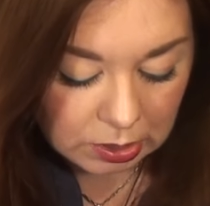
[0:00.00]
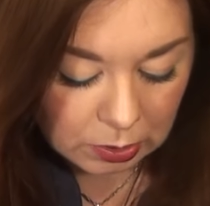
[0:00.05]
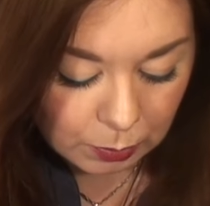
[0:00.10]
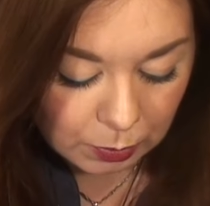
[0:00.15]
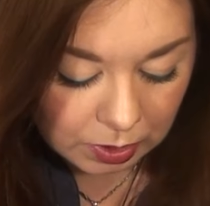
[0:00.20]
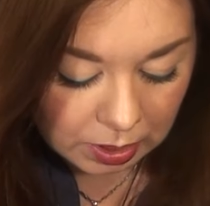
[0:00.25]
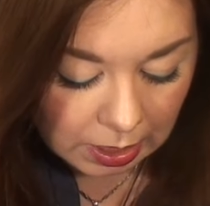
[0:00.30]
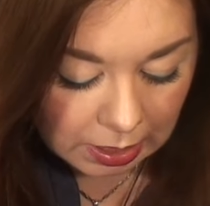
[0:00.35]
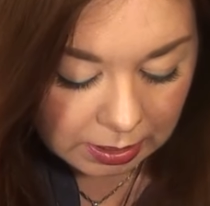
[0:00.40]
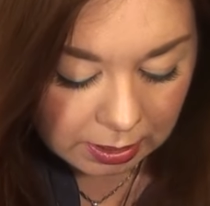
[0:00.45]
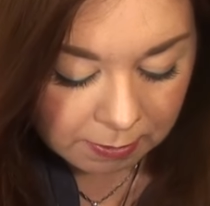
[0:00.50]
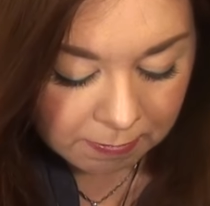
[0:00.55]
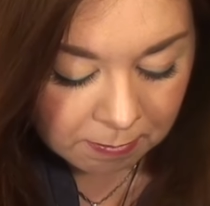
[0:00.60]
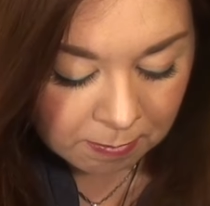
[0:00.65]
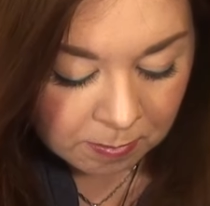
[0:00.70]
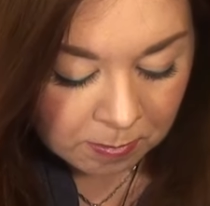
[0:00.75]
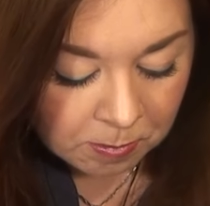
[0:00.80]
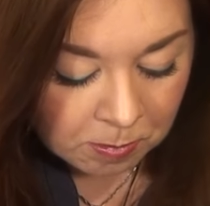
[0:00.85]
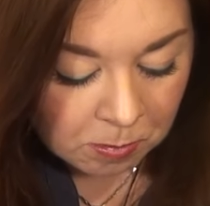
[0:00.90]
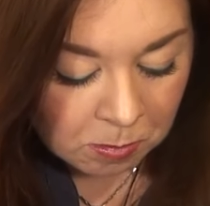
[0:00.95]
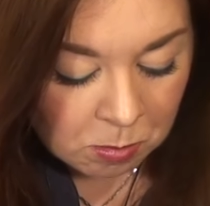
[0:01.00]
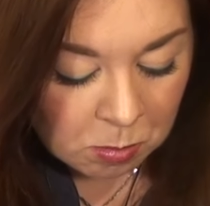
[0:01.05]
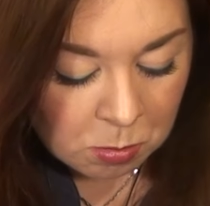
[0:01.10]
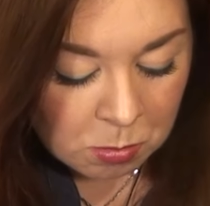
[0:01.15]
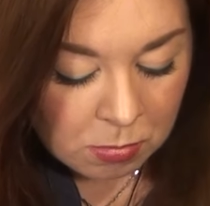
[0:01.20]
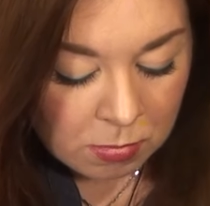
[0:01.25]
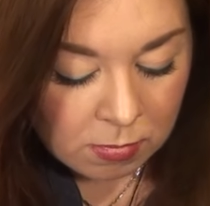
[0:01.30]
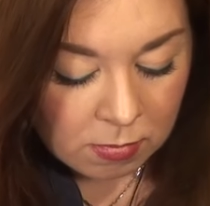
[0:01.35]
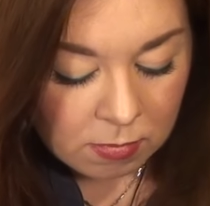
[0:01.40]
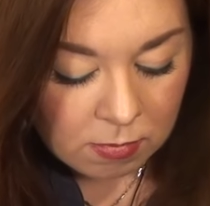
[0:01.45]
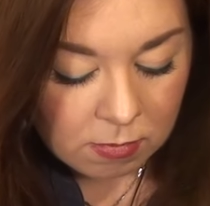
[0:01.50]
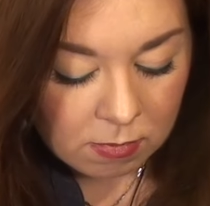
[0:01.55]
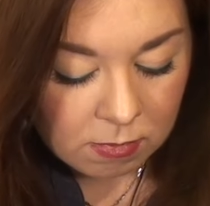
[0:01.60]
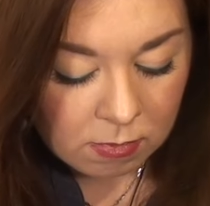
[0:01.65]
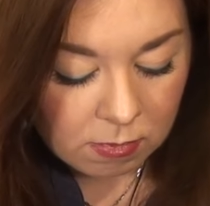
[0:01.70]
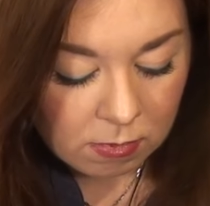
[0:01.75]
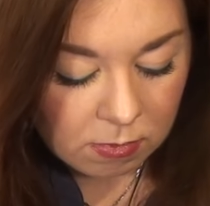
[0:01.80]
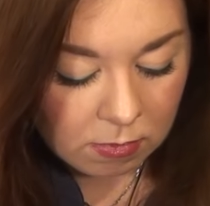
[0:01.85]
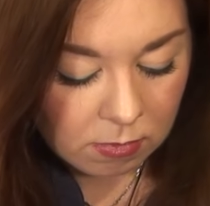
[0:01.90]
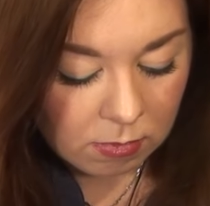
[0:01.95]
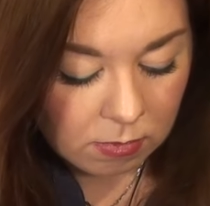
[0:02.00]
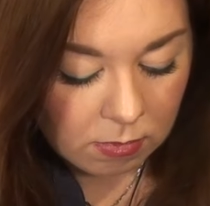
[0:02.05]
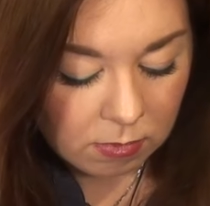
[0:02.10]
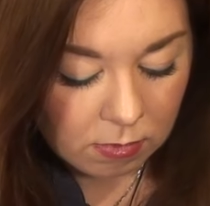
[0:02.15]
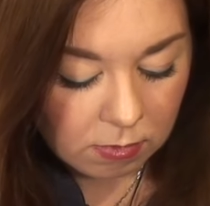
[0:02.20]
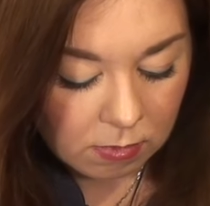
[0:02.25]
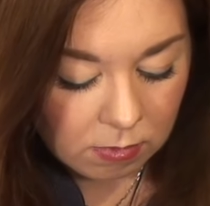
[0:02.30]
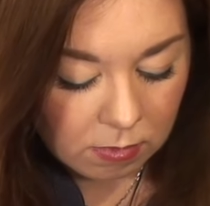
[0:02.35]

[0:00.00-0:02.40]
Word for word: испытаний. Угу.